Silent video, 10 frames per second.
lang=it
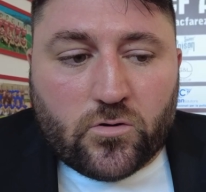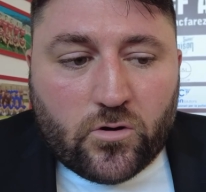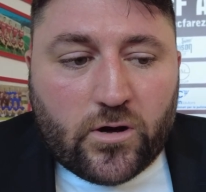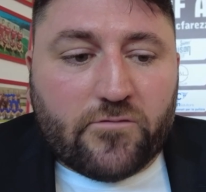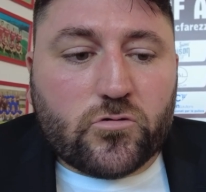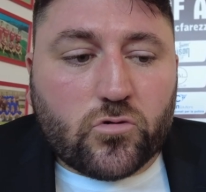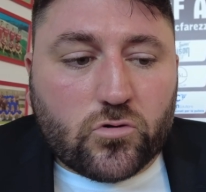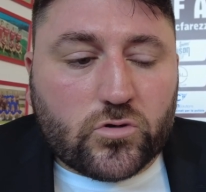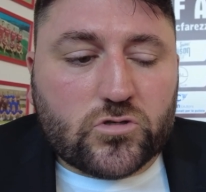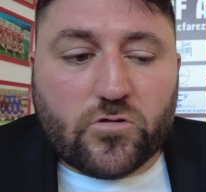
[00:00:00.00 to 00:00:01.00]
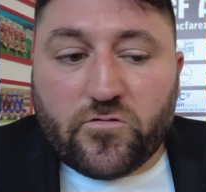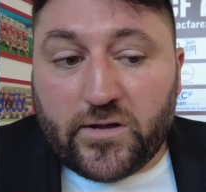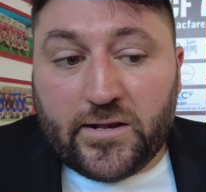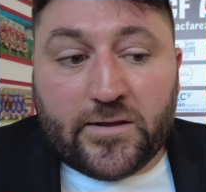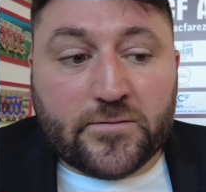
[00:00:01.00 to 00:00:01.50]
ho avuto questo
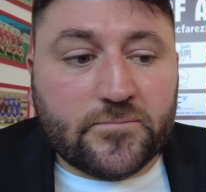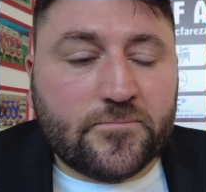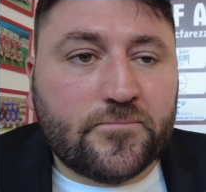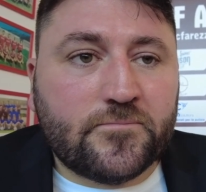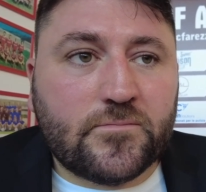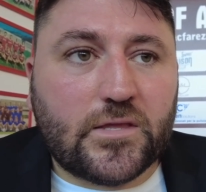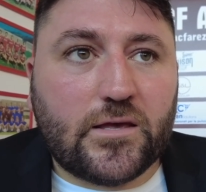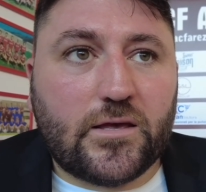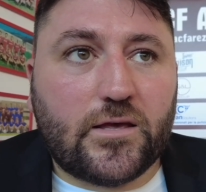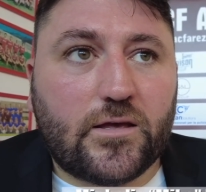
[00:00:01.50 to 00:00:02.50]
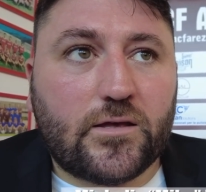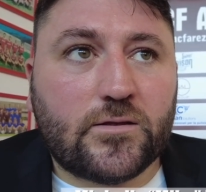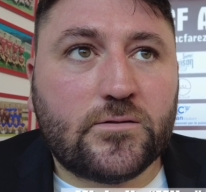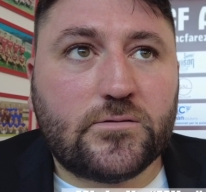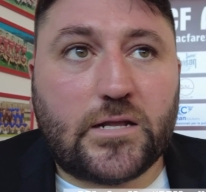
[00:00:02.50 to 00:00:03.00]
feeling eh,
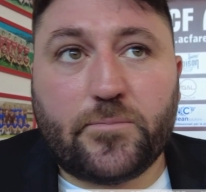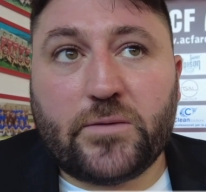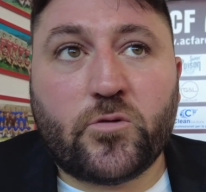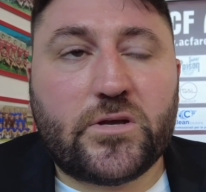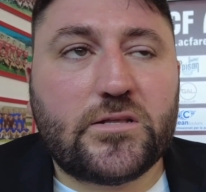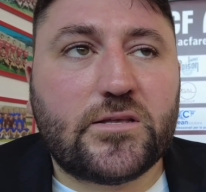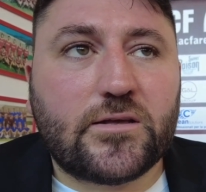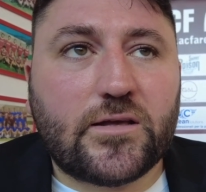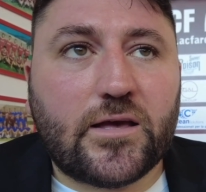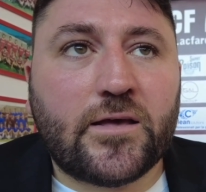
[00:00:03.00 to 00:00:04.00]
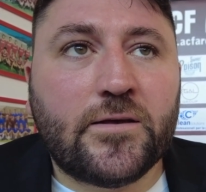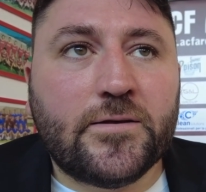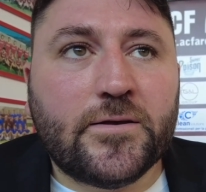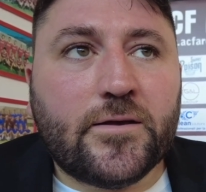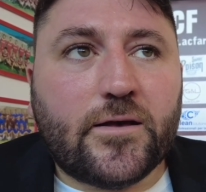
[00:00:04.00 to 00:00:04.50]
dal primo meeting che
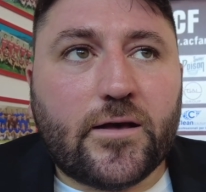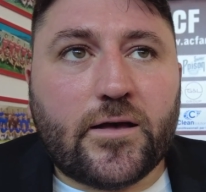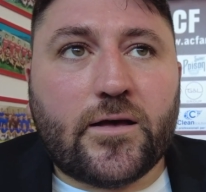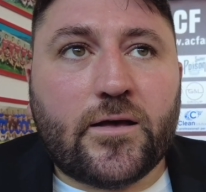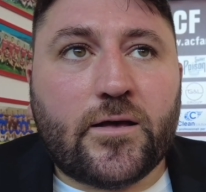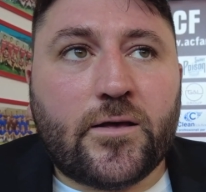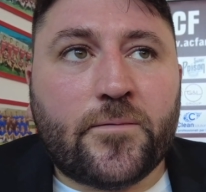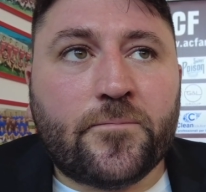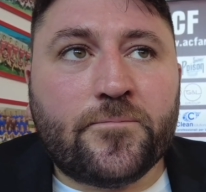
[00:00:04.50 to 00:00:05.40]
eh,